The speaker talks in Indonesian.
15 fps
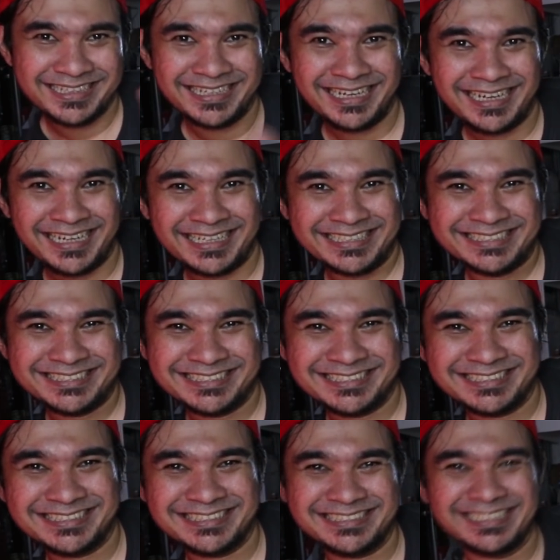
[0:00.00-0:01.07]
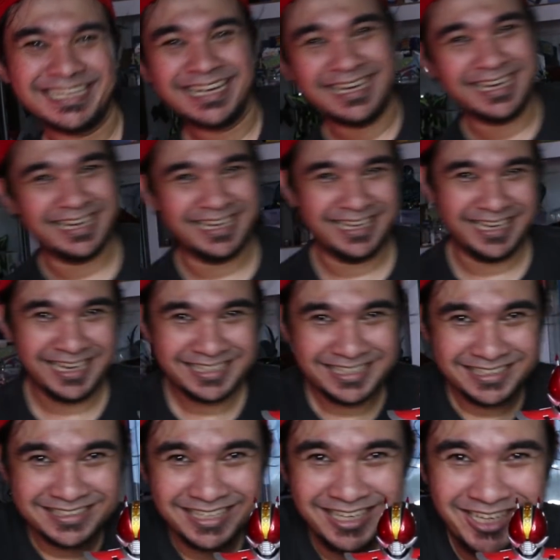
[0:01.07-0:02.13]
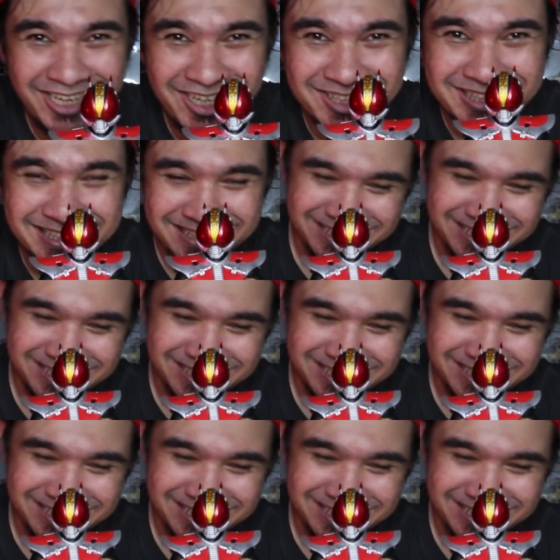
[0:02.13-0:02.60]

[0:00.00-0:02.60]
Nice. I like it a lot.